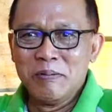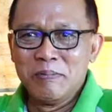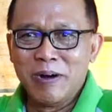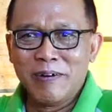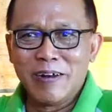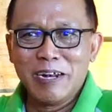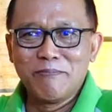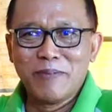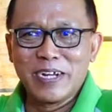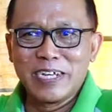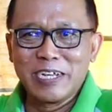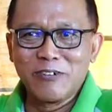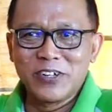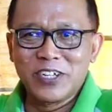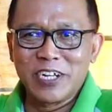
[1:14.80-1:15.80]
Bawalah
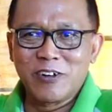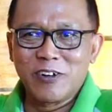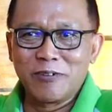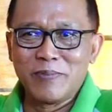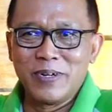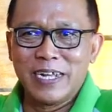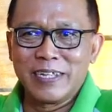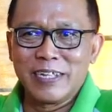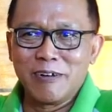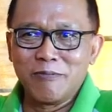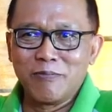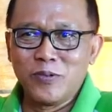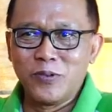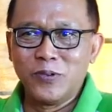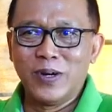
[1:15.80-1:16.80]
bagiku seekor
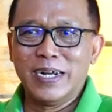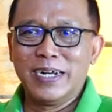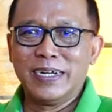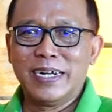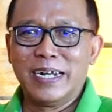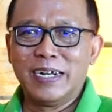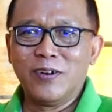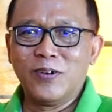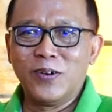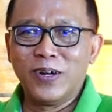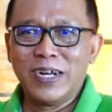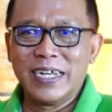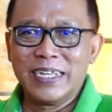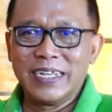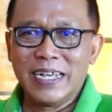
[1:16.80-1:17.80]
binatang buruan dan
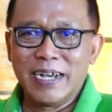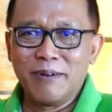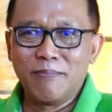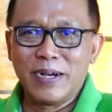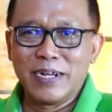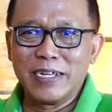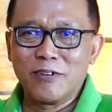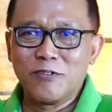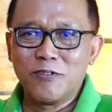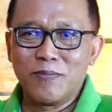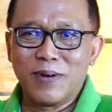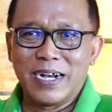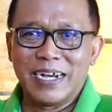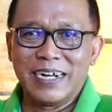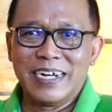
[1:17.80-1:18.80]
olehnya bagiku
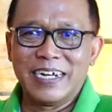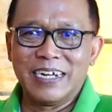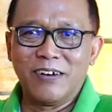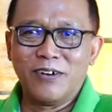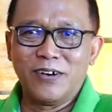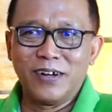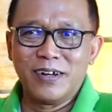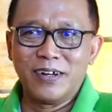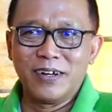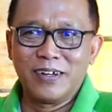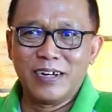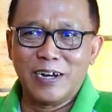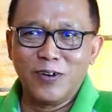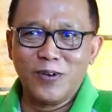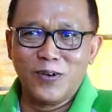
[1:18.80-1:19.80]
makanan
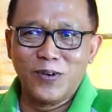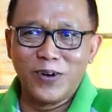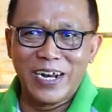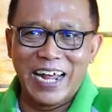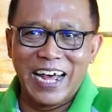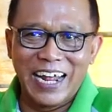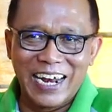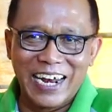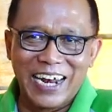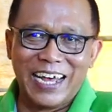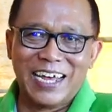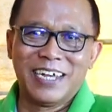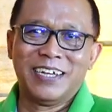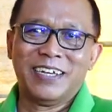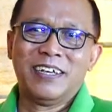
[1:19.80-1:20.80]
dan
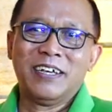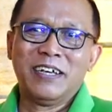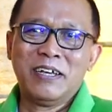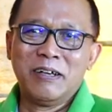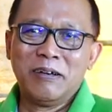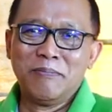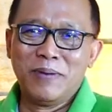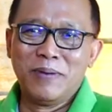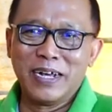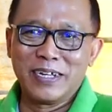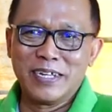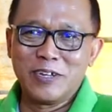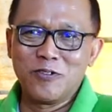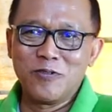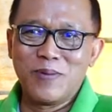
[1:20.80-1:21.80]
olahlah
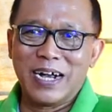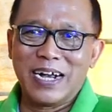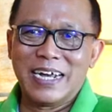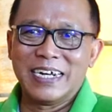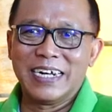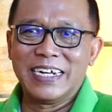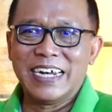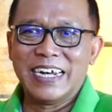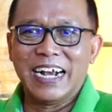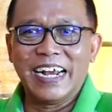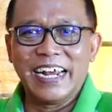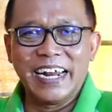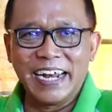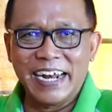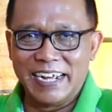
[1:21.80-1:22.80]
bagiku makanan
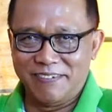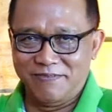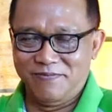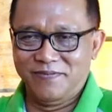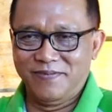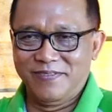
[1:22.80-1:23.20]
yang enak